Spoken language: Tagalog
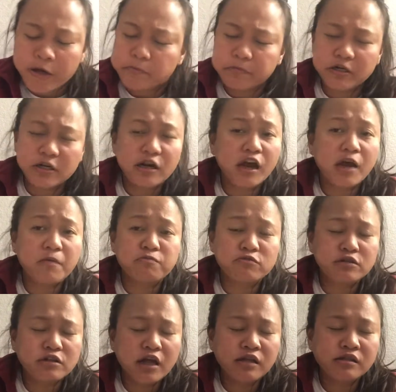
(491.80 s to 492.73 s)
Pinaka
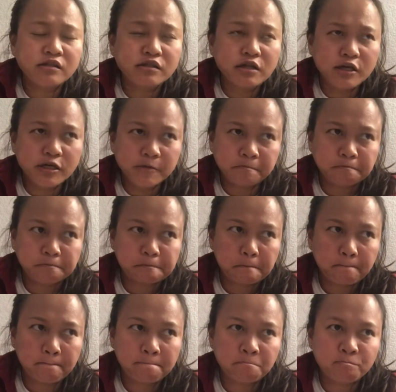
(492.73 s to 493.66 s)
importante
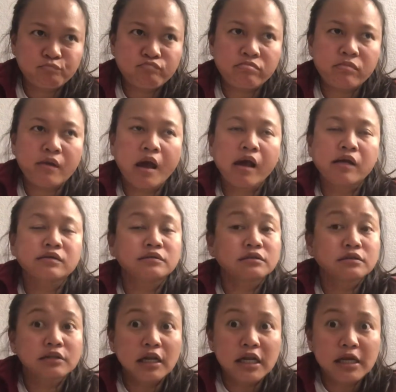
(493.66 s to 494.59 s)

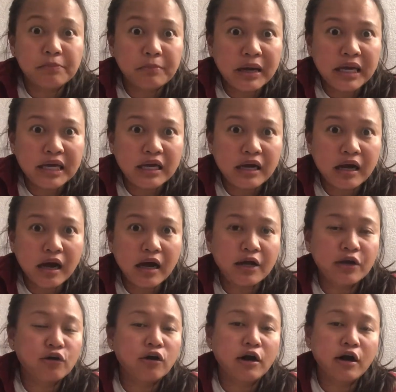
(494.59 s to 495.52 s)
nalipay ka,
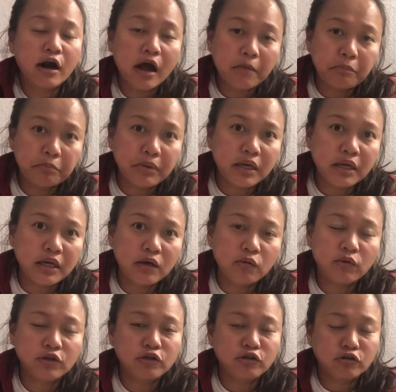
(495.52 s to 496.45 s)
you are happy
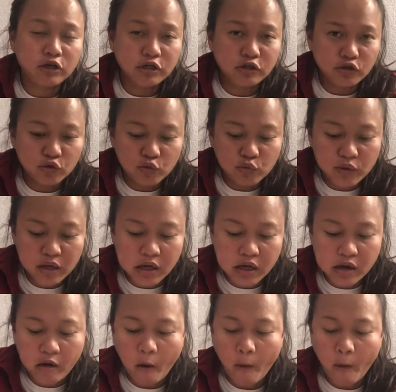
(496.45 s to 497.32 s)
what you are doing.